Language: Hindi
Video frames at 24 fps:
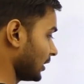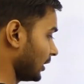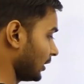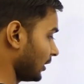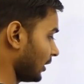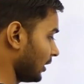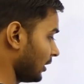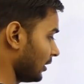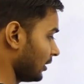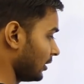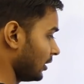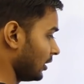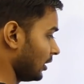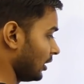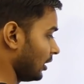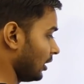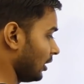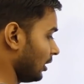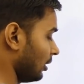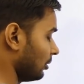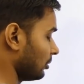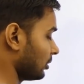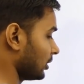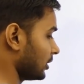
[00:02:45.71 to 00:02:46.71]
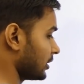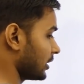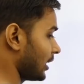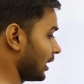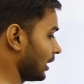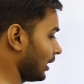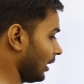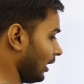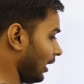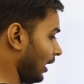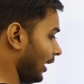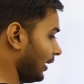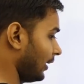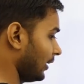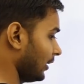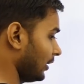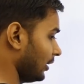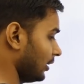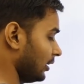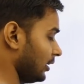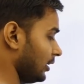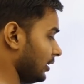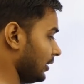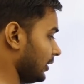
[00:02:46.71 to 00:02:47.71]
जाएगा और रिजल्ट आने
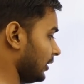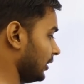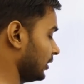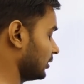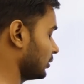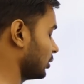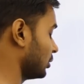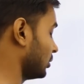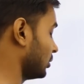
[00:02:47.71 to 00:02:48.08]
के एक दो